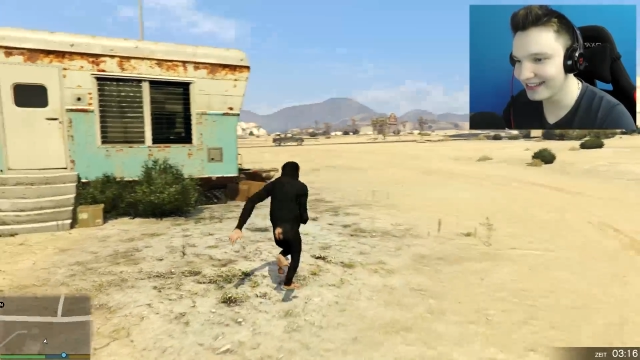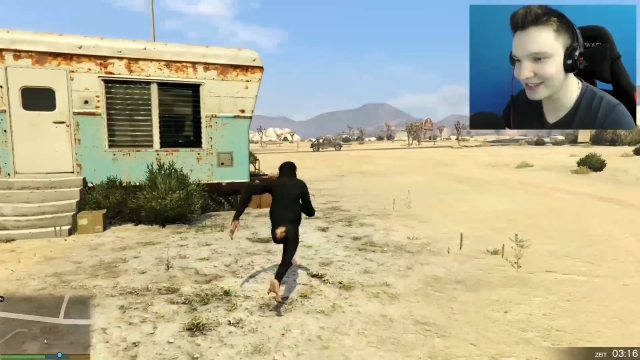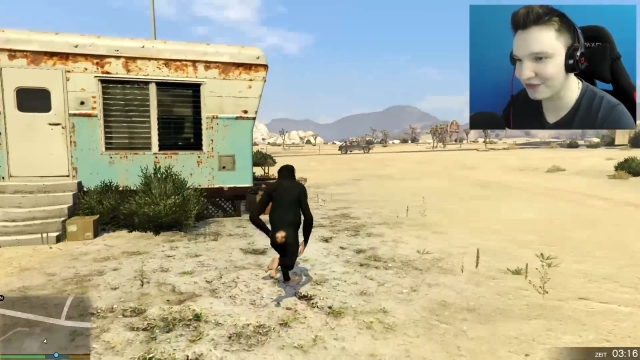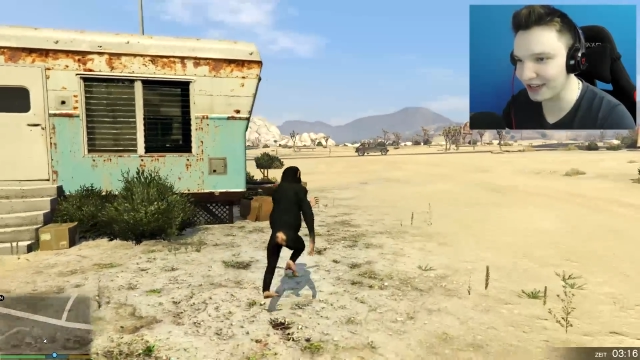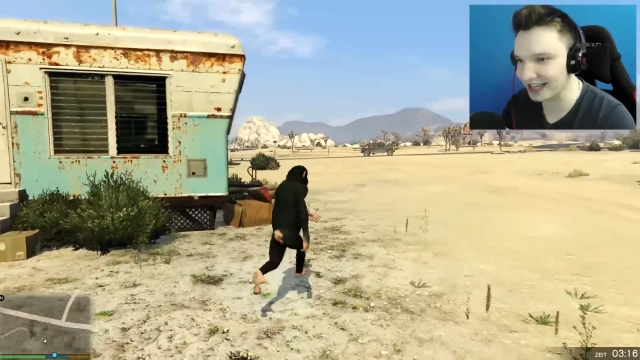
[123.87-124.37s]

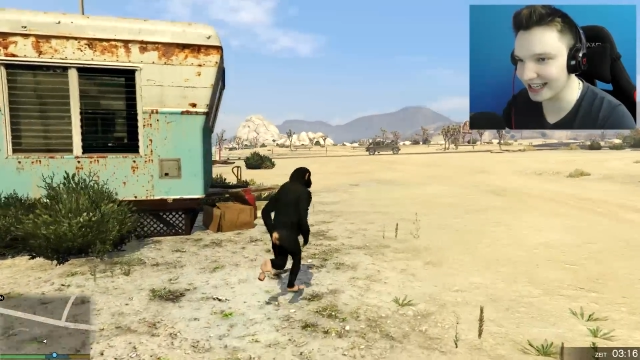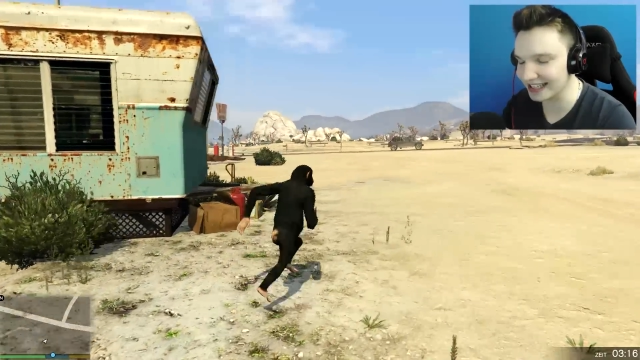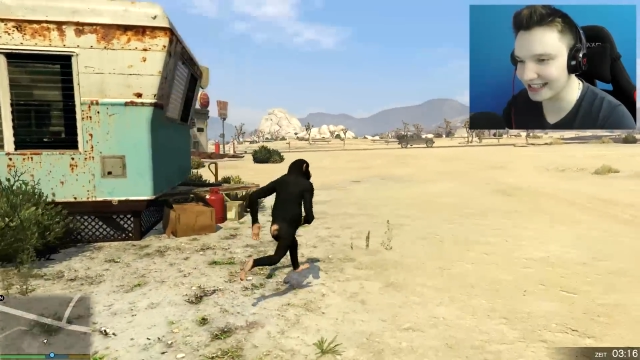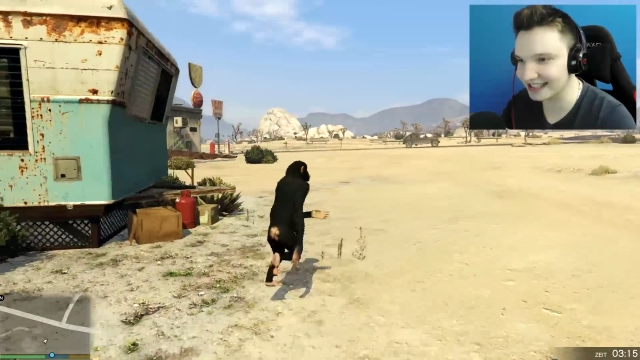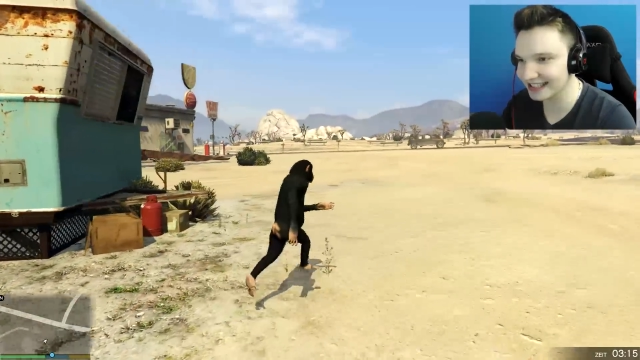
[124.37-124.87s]
Wieso fliege
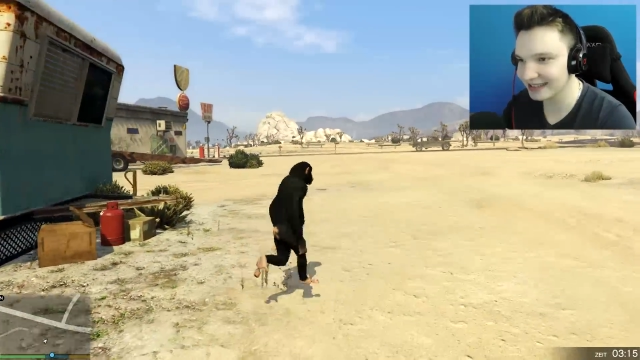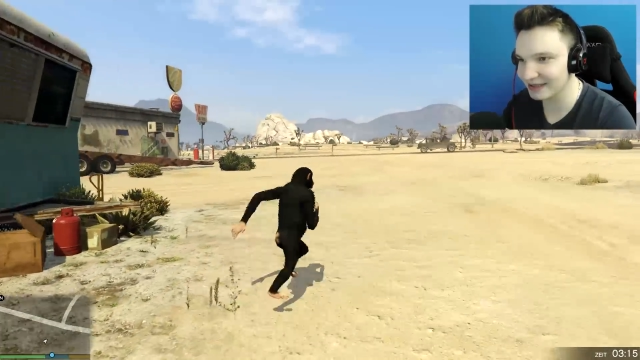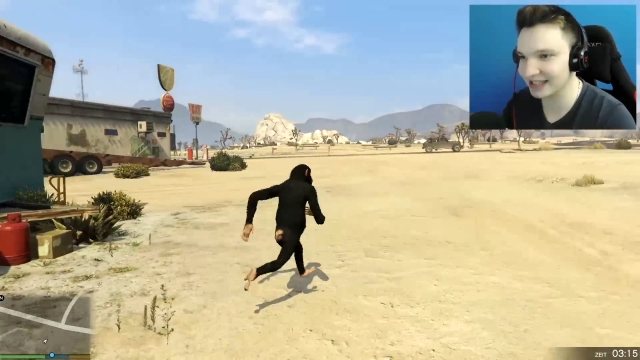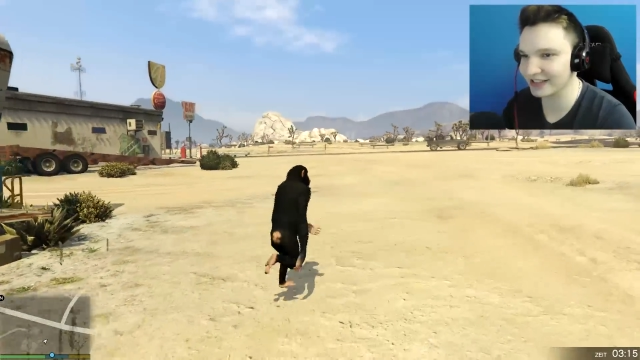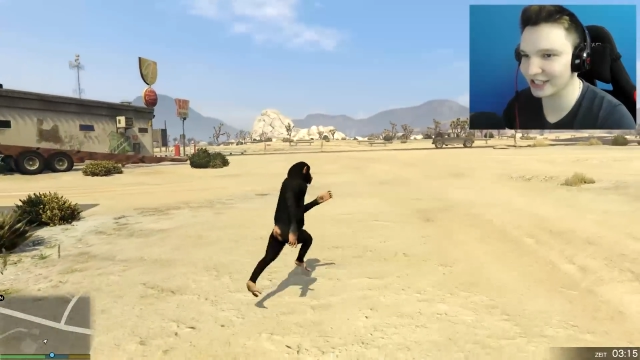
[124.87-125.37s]
ich?
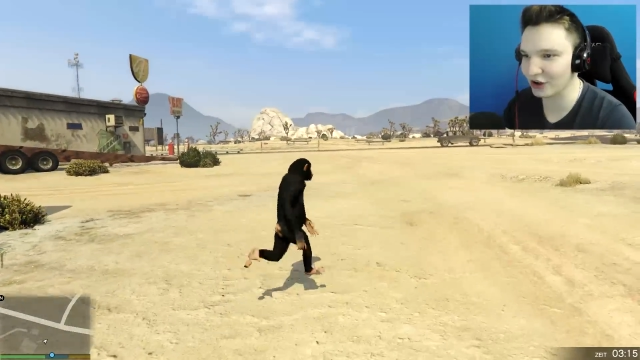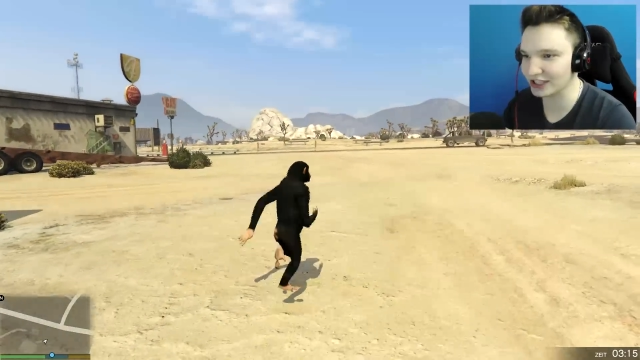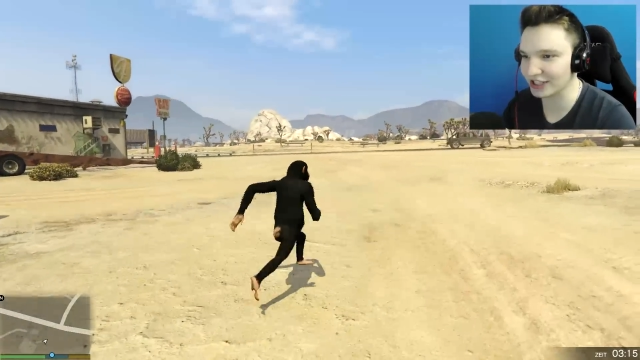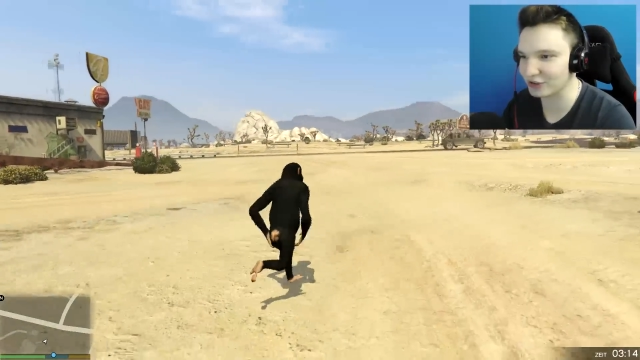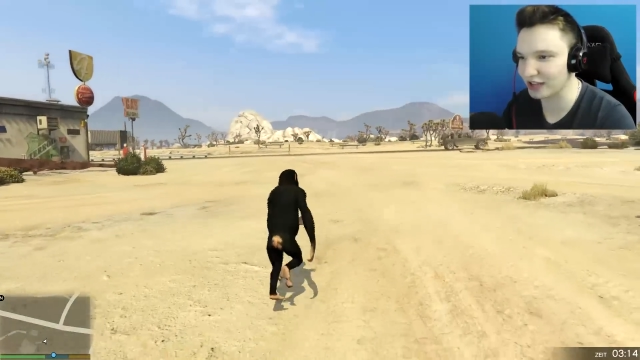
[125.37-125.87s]
Mal sehen, was die
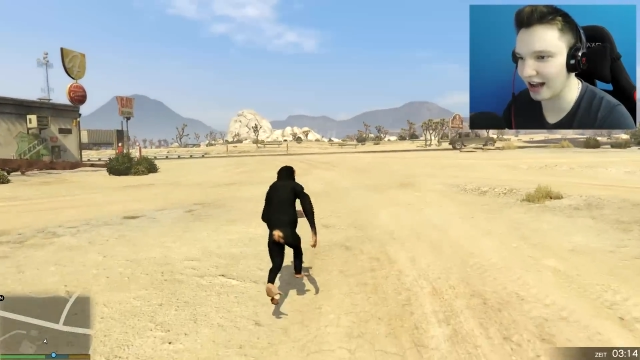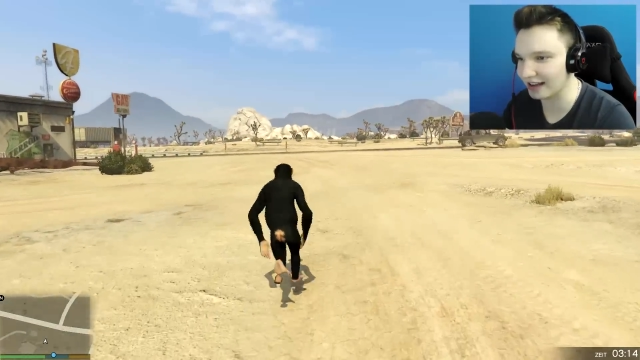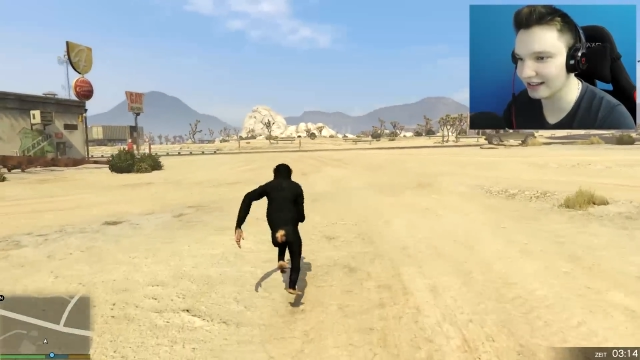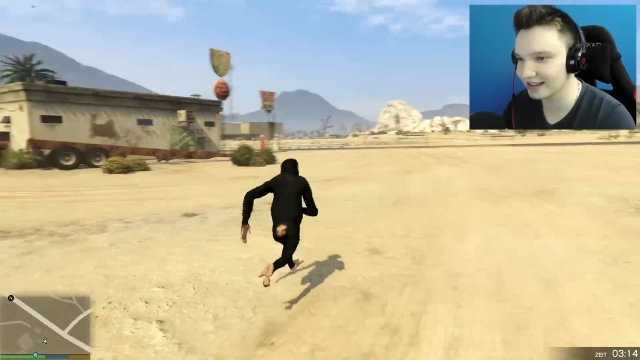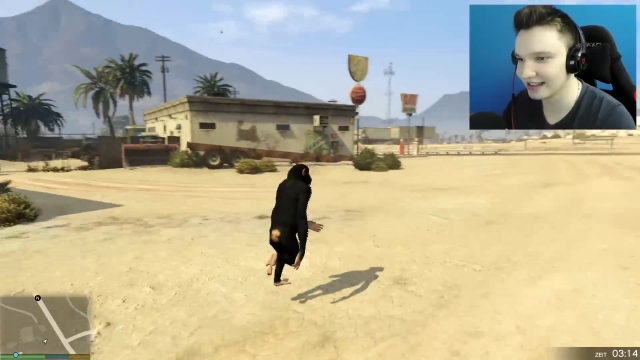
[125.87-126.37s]
Leute dazu
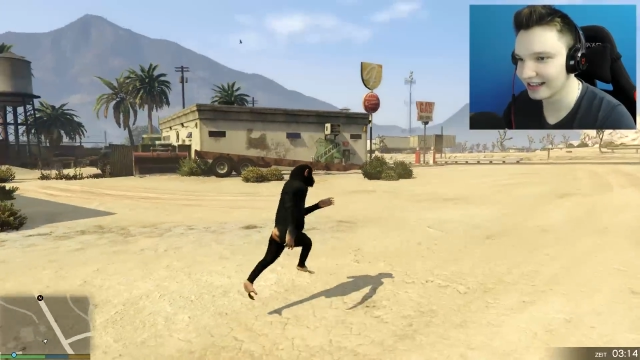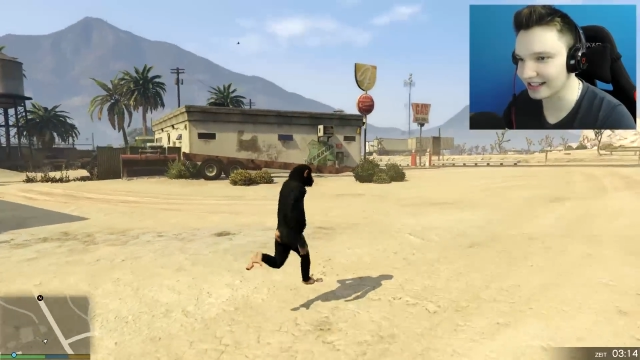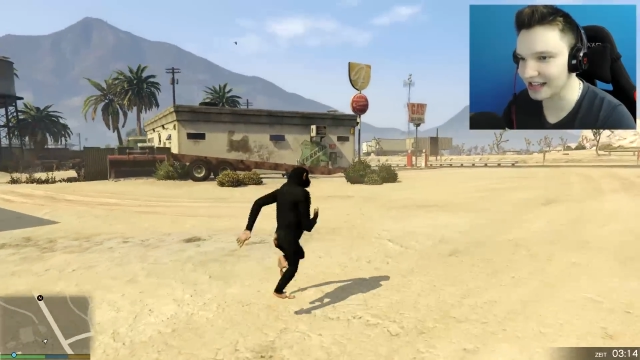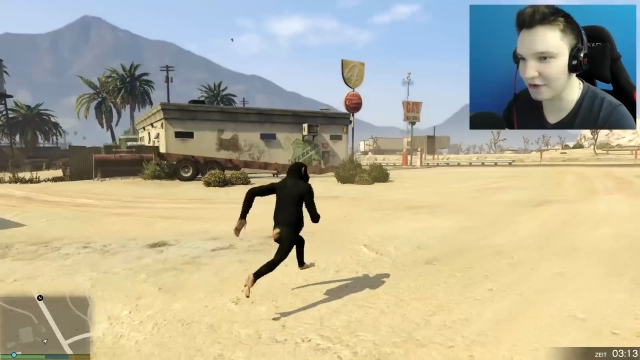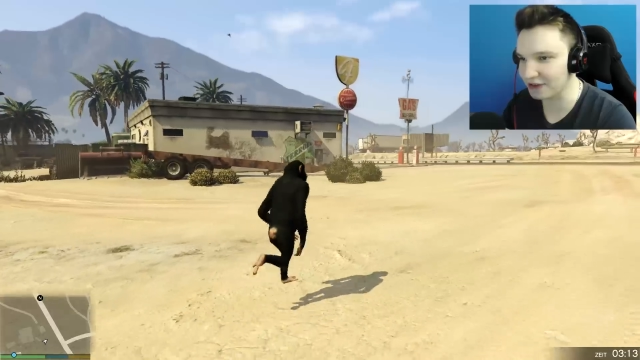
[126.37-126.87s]
sagen.
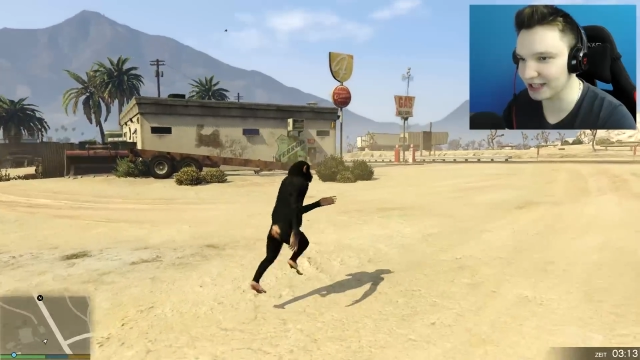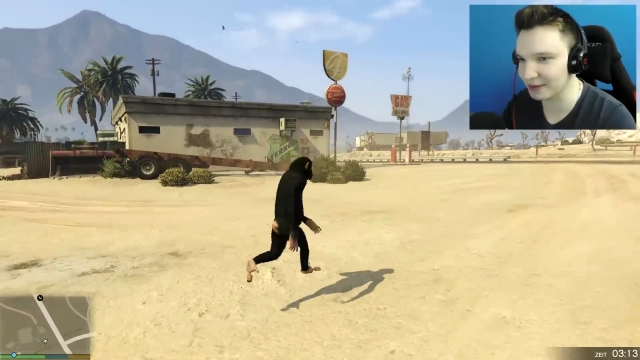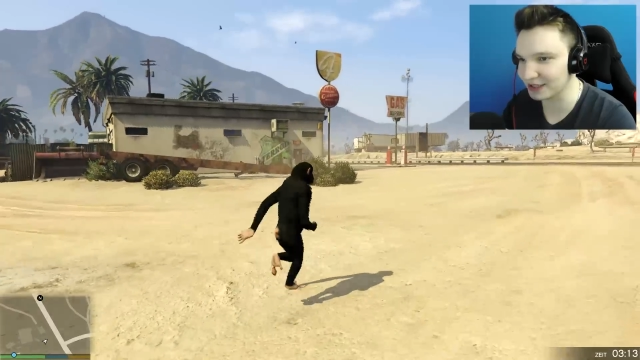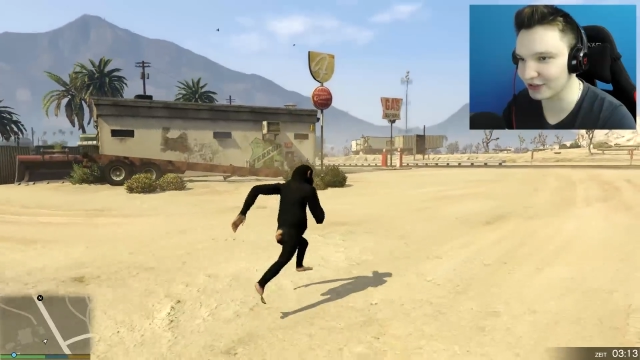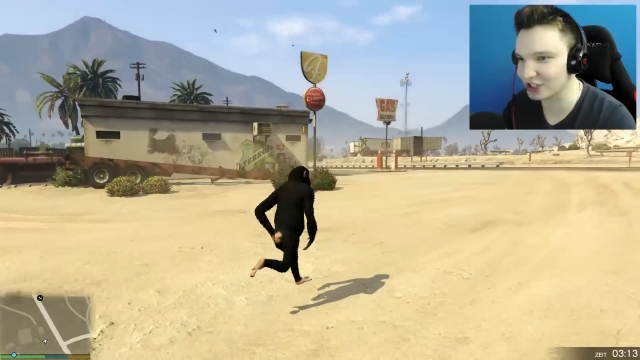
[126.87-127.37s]
Dass ein Affe hier
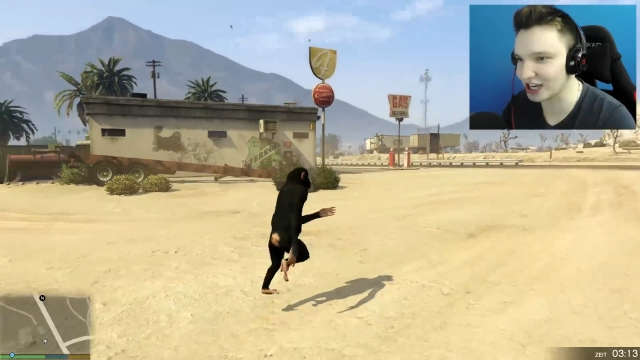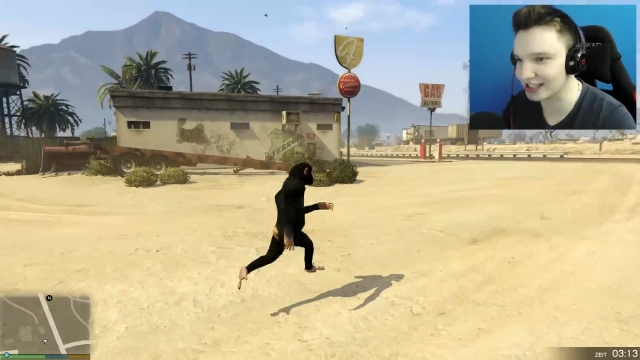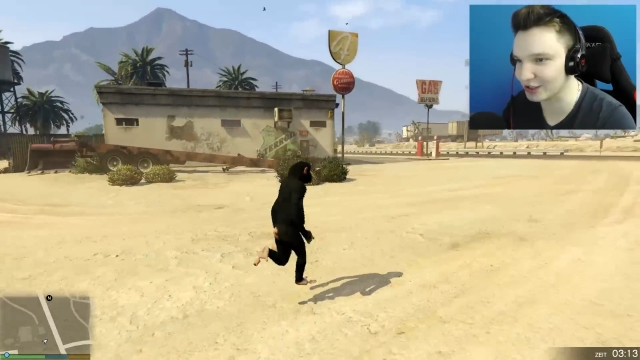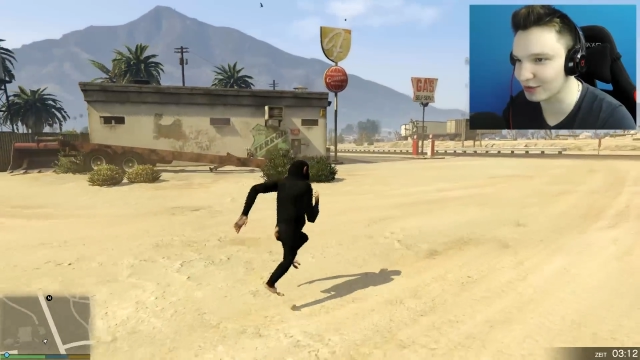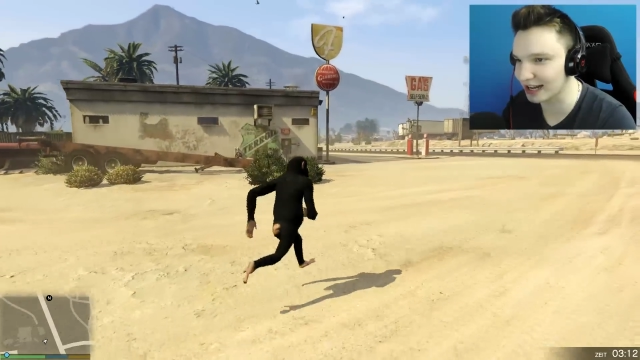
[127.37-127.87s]
mitten auf der
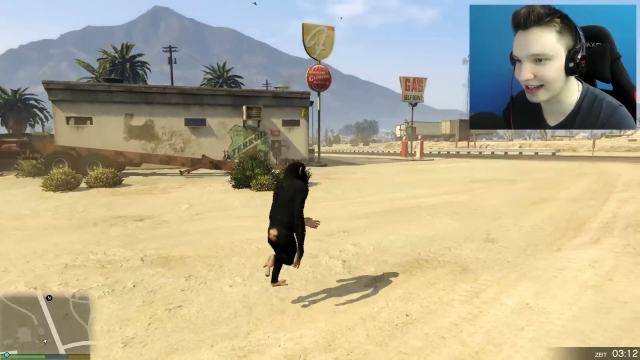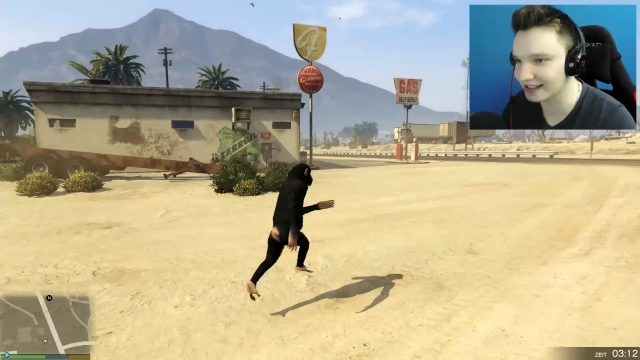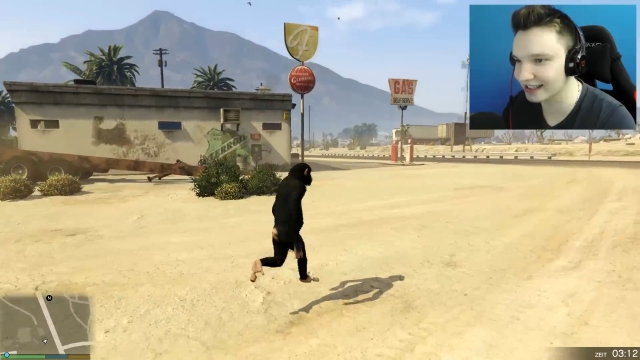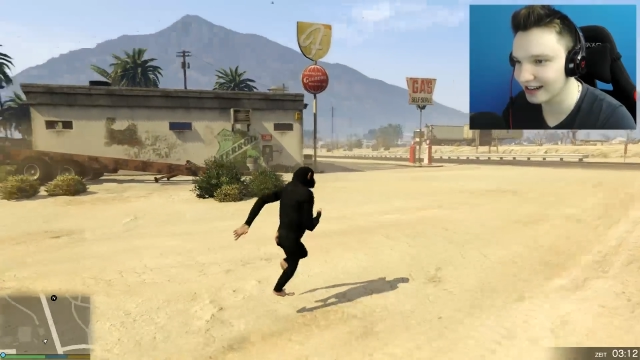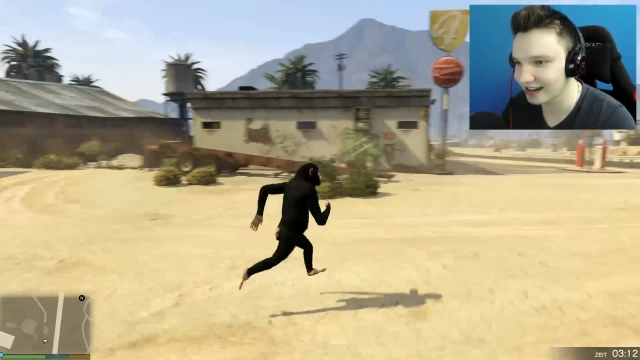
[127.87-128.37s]
Straße so rumrennt.